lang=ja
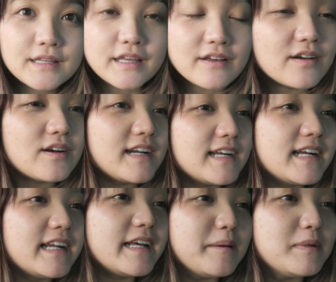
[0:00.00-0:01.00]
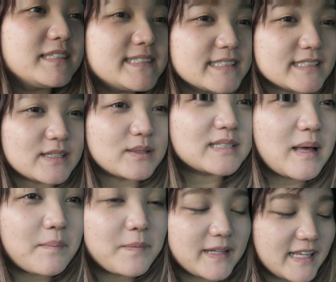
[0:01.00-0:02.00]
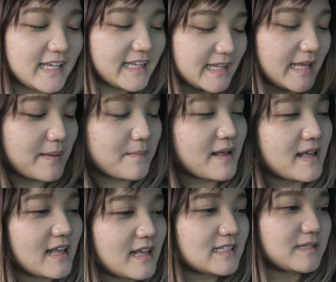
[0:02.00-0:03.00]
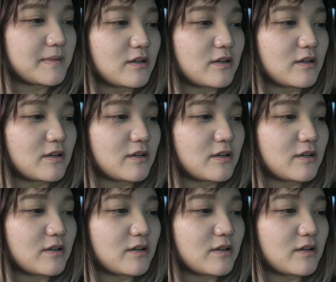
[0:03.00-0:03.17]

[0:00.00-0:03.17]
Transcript: 今日はこれからまちくんのお散歩に行ってきます。